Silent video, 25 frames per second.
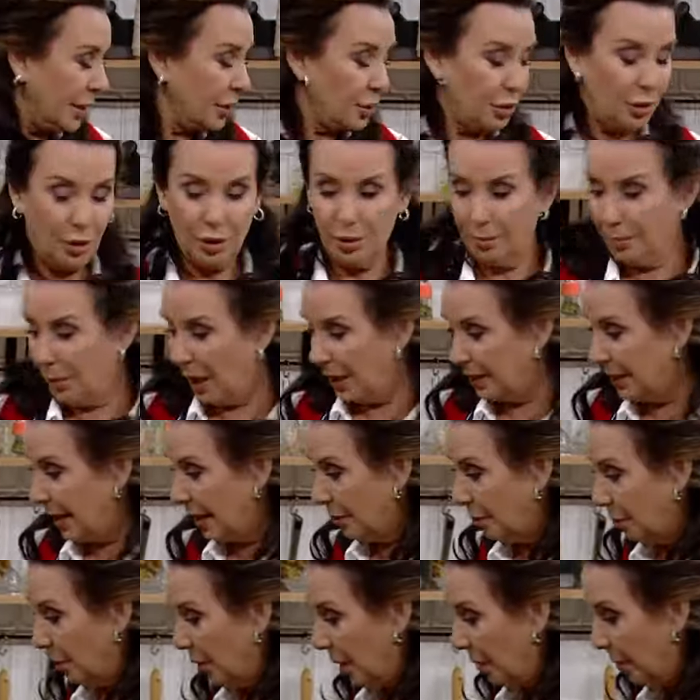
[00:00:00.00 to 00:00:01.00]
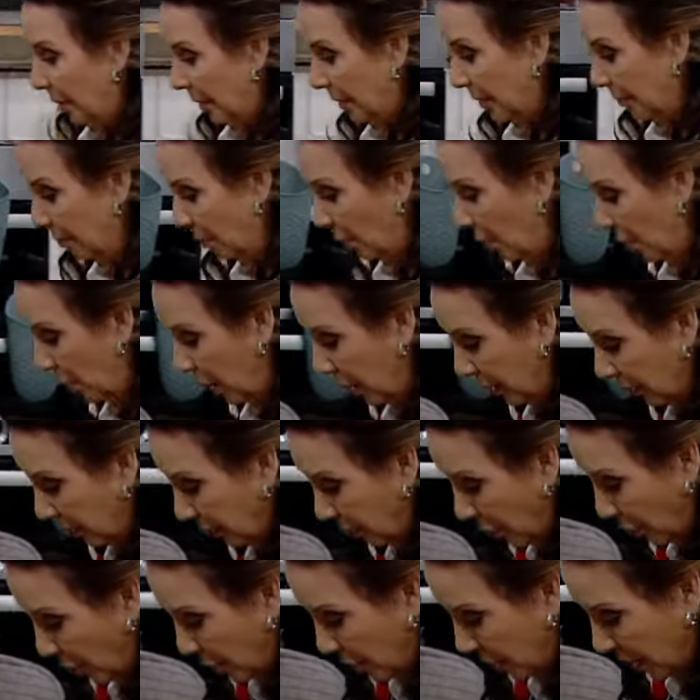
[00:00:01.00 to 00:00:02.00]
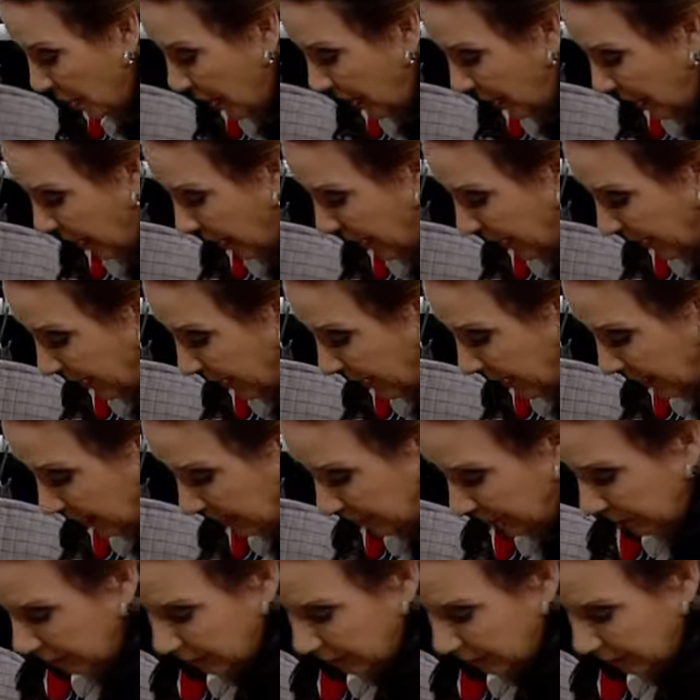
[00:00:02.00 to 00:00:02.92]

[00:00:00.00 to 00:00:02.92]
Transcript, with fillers: arıyorum bardak bulamadım böyle alt göz tarafta bardak.